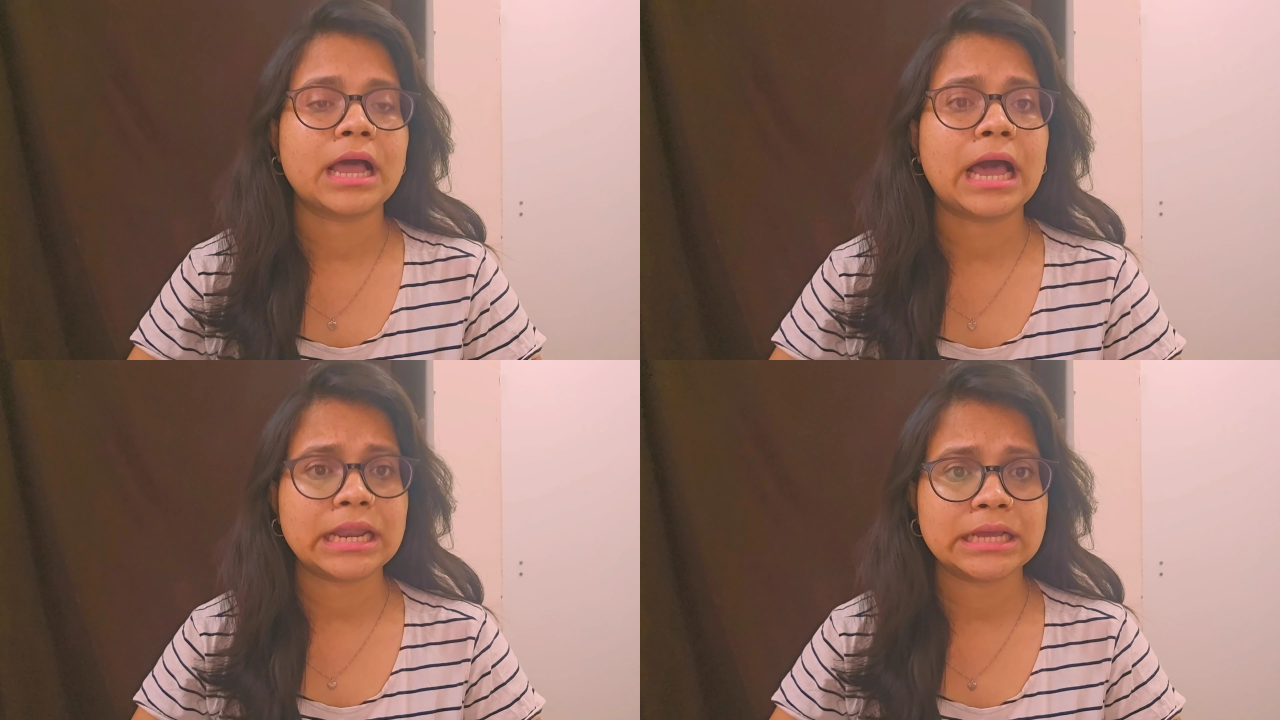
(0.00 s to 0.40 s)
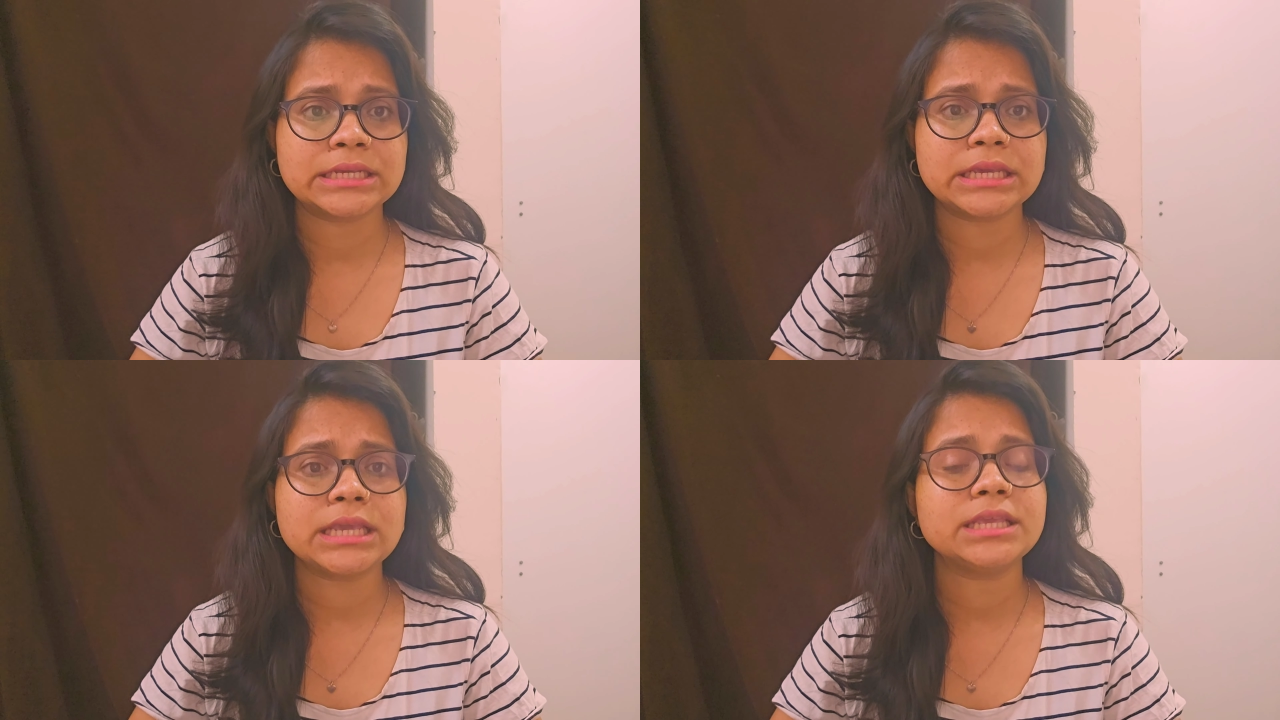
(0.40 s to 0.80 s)

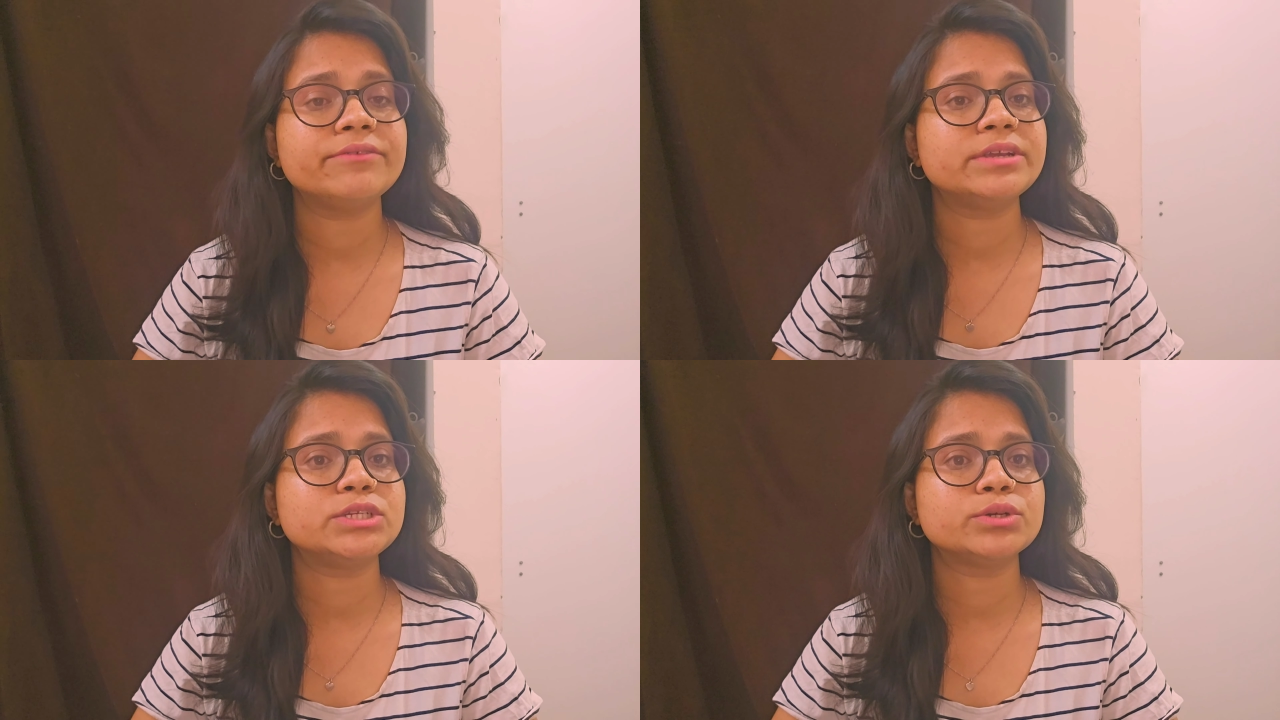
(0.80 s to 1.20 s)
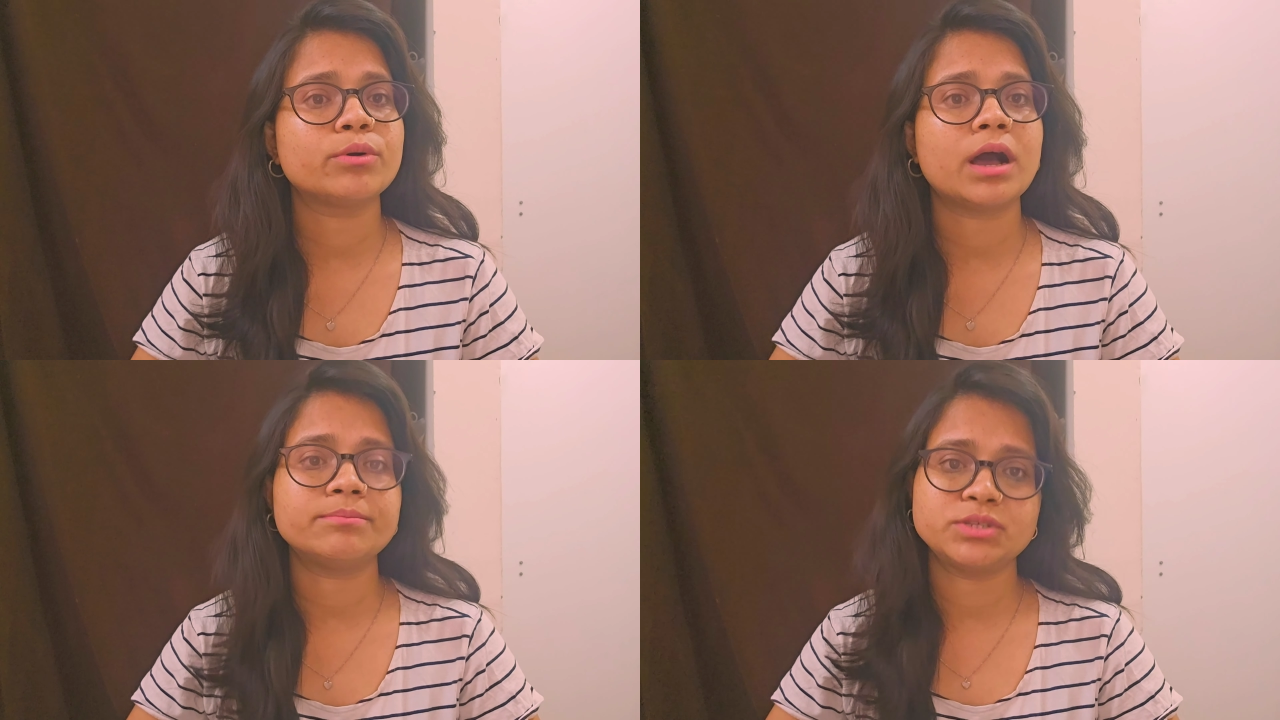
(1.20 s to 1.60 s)
हालांकि ये वीडियो
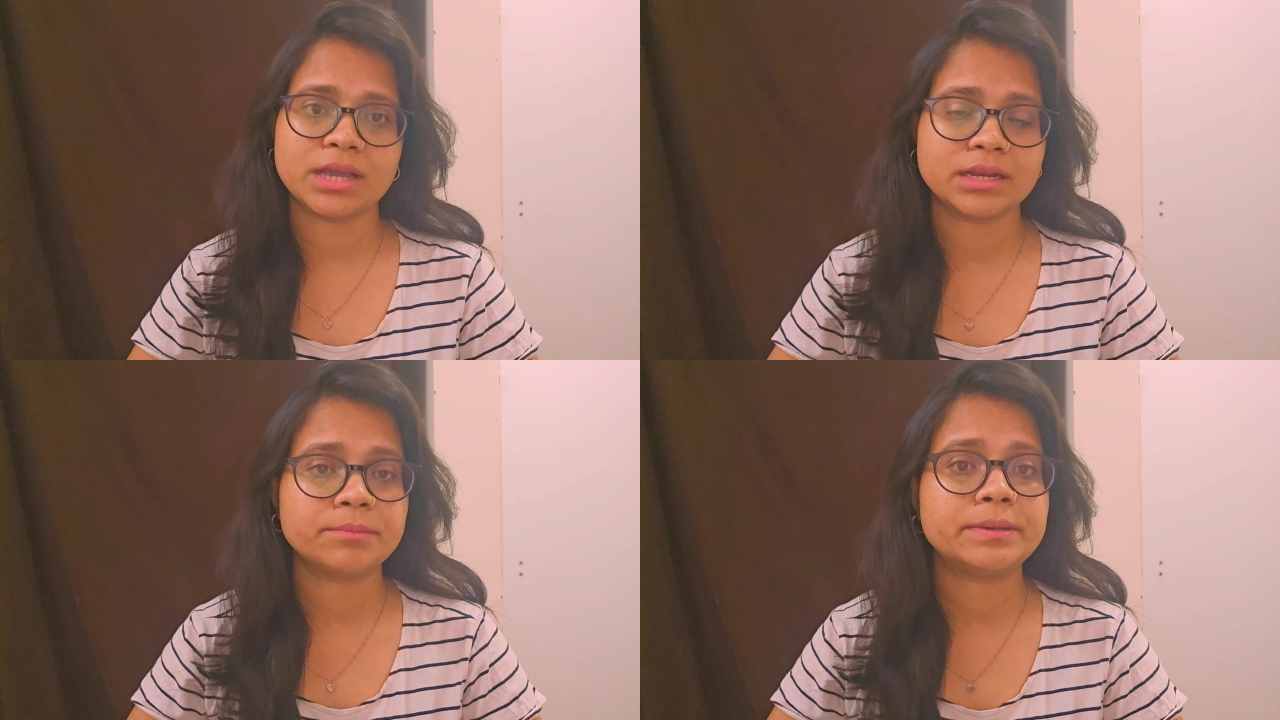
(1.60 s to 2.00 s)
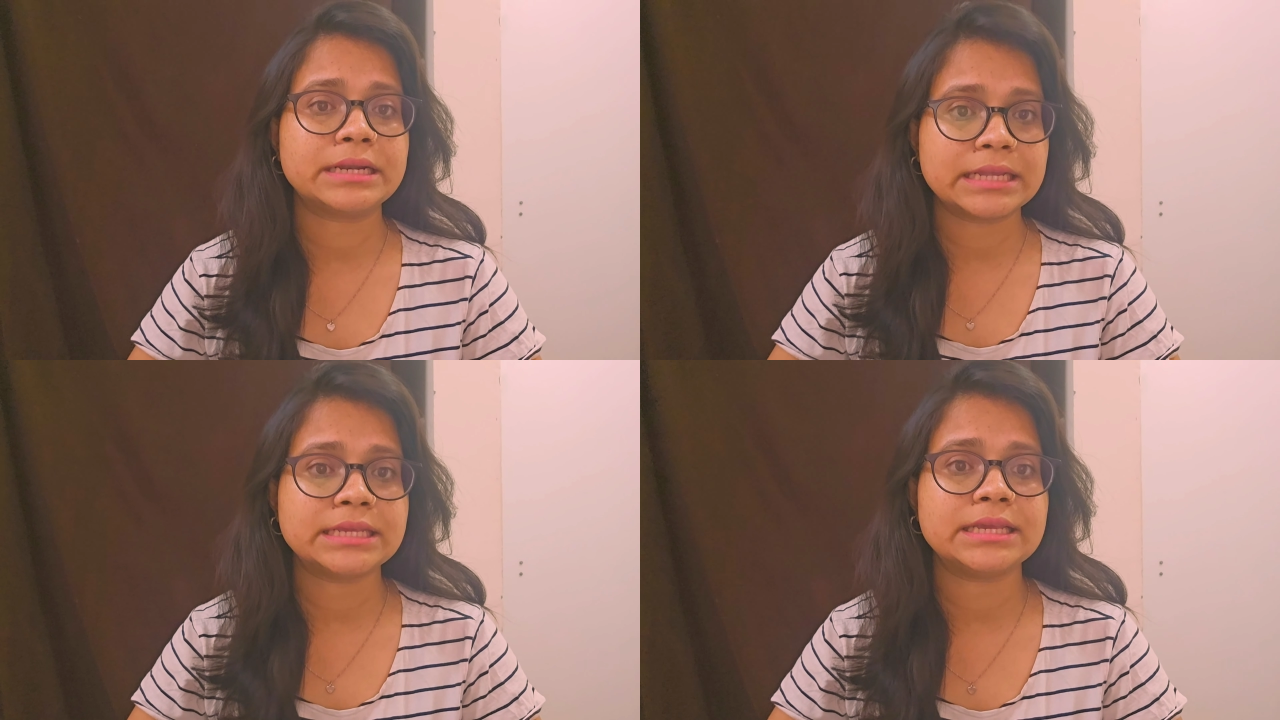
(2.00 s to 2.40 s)
अब चैनल पर
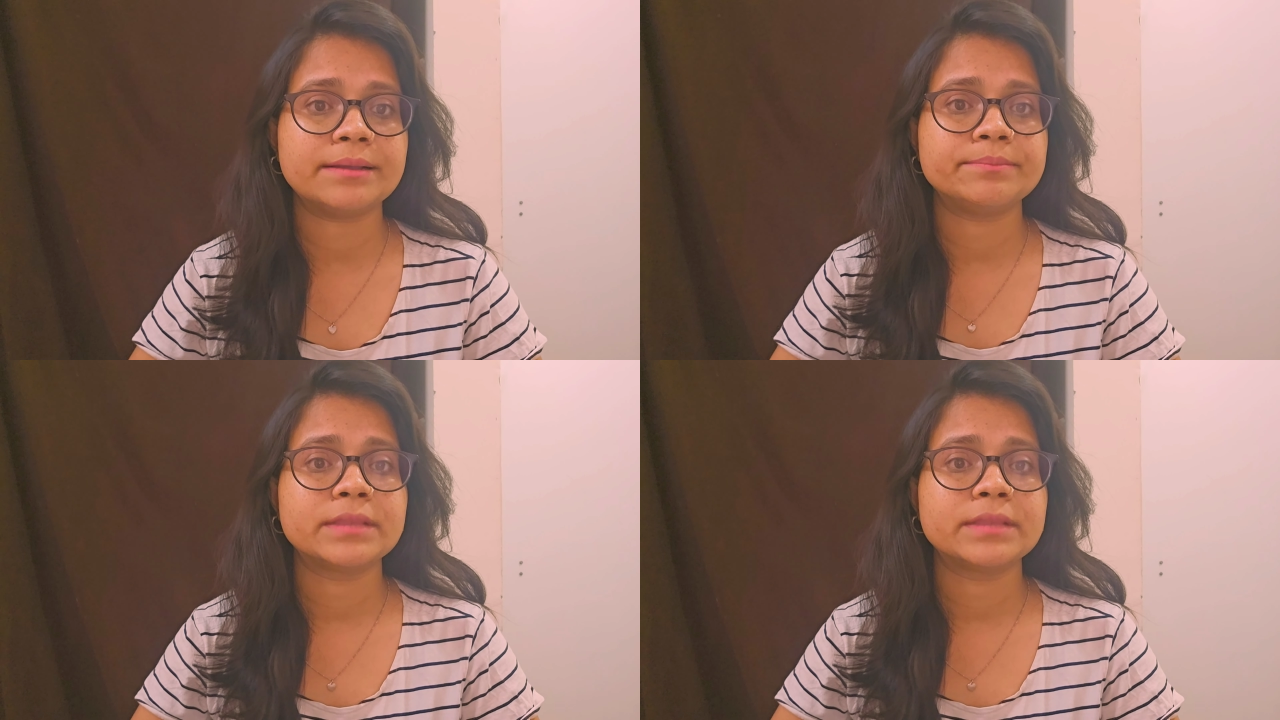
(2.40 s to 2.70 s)
नहीं है